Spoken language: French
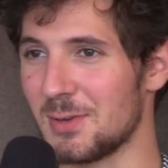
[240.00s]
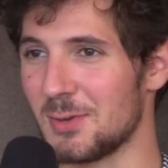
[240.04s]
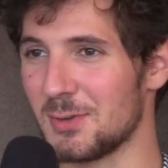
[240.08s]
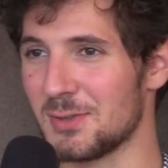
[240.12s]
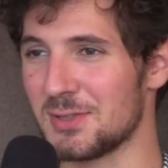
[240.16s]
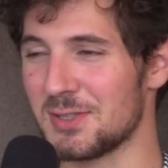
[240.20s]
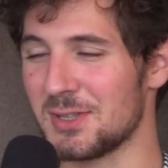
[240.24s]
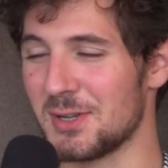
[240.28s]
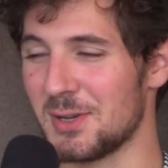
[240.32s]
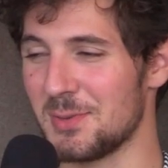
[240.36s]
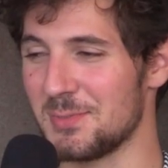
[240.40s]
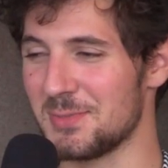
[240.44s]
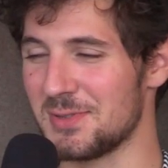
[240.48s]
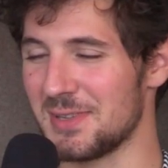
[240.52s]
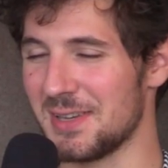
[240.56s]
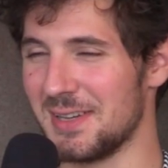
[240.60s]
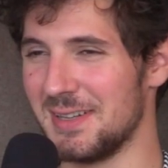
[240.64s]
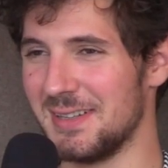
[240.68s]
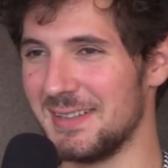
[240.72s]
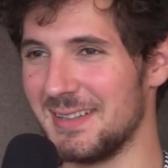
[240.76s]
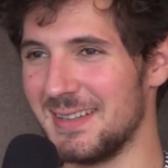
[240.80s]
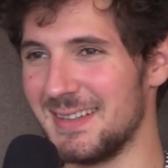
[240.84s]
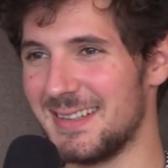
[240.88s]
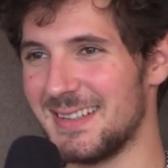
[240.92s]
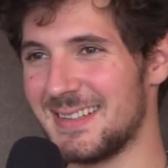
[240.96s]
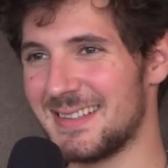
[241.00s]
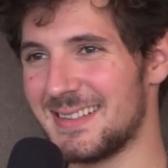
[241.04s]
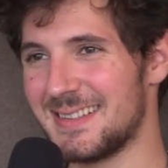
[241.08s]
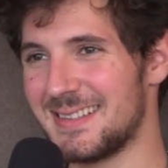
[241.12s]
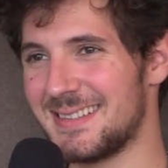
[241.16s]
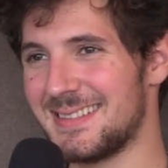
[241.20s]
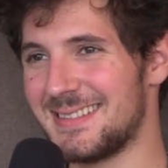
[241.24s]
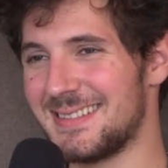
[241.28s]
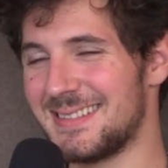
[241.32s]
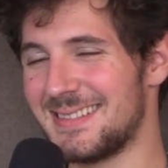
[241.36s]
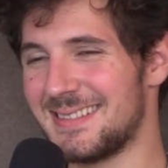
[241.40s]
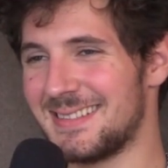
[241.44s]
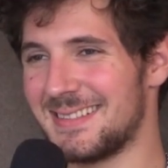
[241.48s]
qu'on euh, comme ça. C'était
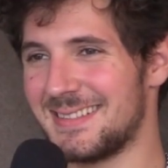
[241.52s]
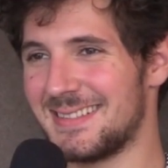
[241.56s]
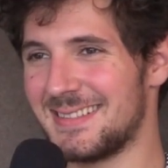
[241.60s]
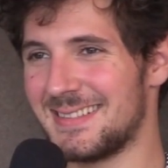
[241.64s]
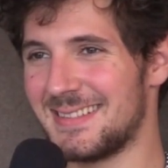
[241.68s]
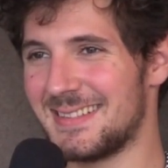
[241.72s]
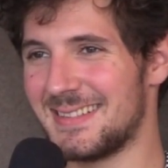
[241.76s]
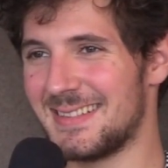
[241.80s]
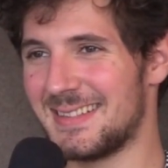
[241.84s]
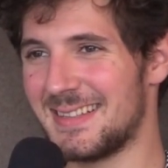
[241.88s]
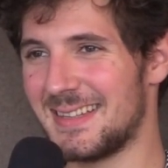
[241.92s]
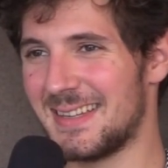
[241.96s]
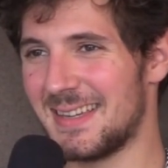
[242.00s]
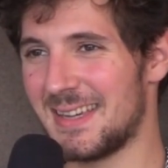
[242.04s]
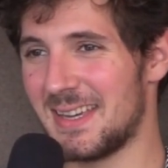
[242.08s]
pour les beaux gosses.